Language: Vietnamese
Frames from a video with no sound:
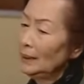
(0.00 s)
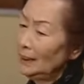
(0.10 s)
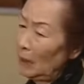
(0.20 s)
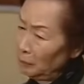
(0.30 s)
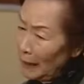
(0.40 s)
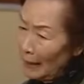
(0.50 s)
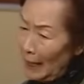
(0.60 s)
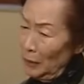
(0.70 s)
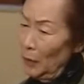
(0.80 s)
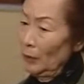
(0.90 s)
Vừa
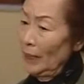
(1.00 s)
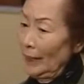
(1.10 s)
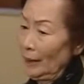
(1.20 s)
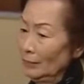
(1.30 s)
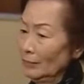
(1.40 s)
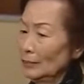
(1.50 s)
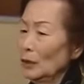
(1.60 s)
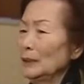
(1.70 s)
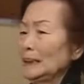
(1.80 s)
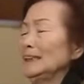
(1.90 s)
vô đại học
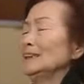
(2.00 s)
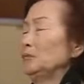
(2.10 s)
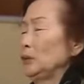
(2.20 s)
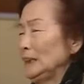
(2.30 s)
thì con tôi nó